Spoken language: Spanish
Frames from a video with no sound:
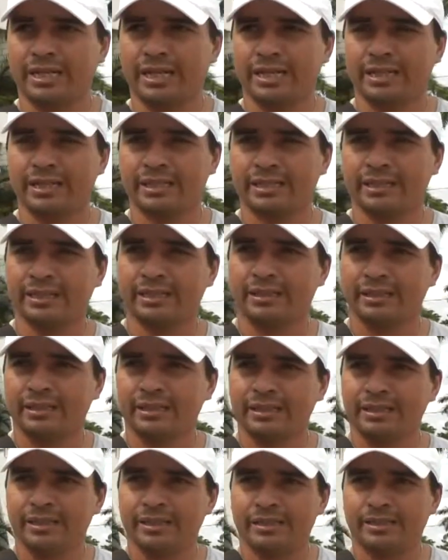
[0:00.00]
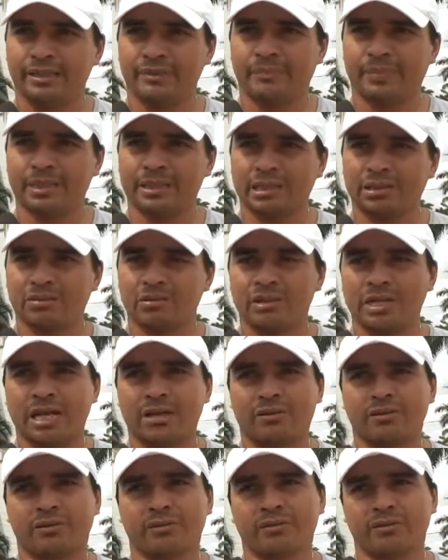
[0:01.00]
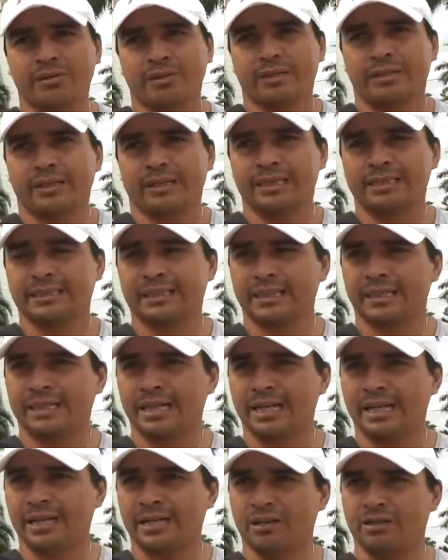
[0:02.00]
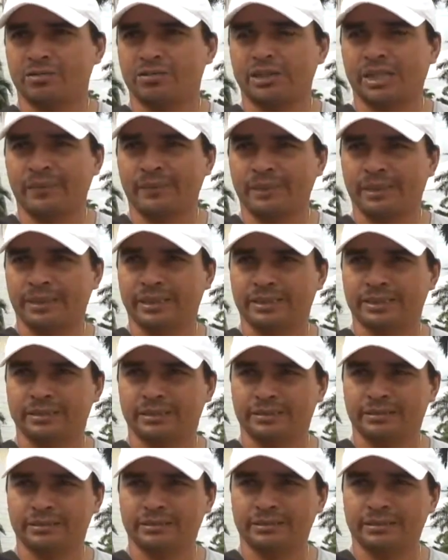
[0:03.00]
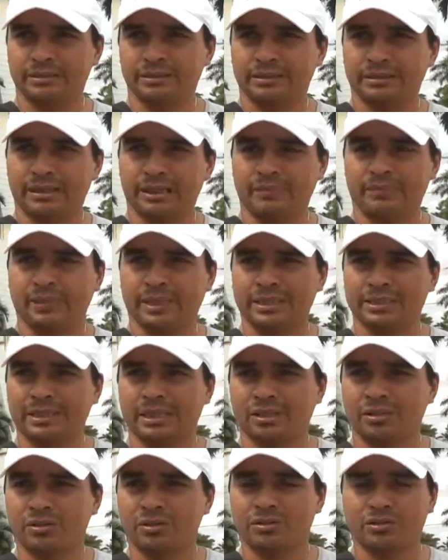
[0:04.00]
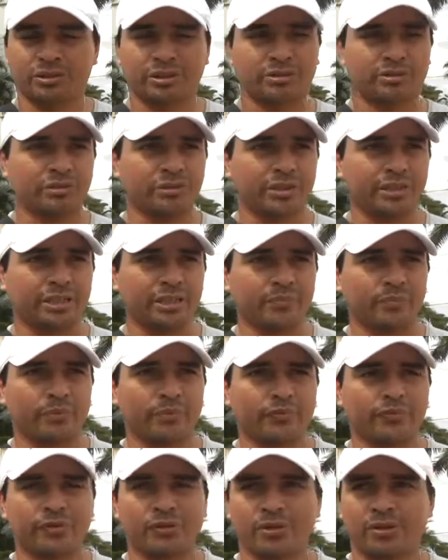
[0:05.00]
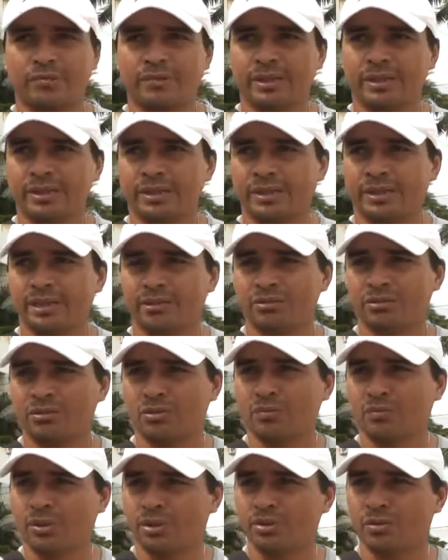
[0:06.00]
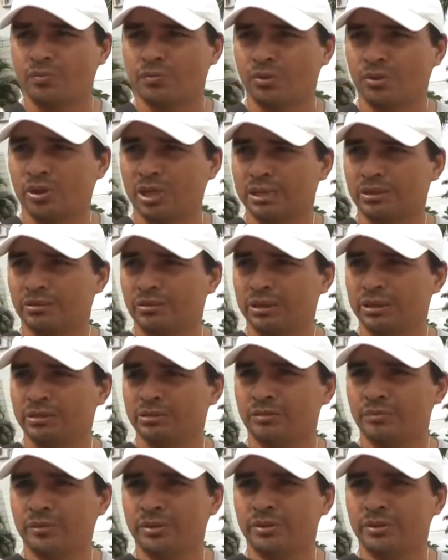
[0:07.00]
Ahí la gente de pantalón largo que se encarga de los trámites al parecer no los hizo en tiempo y forma y eso complicó un poco las cosas, ¿no?